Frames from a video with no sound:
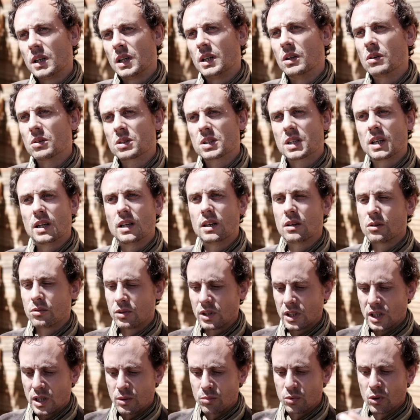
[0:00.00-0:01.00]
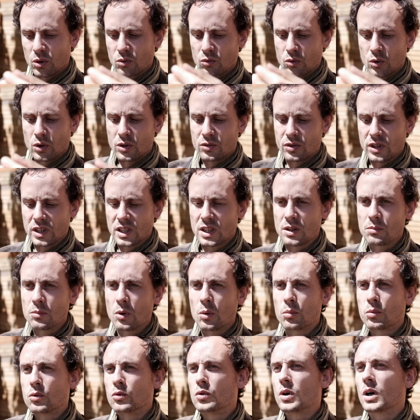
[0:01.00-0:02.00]
et dans ce cas-là, en fait, les plantes vont
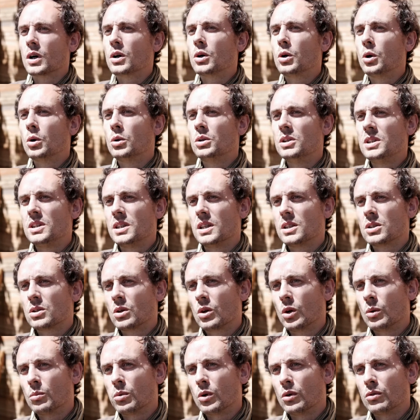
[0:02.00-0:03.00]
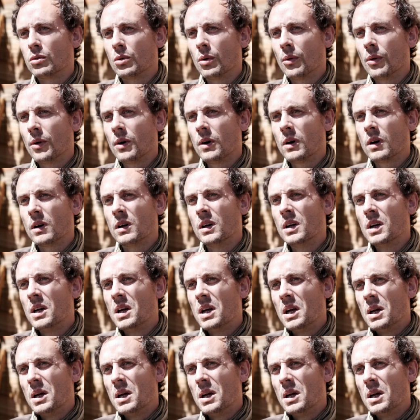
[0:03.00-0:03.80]
effectivement pouvoir coloniser le sol en profondeur.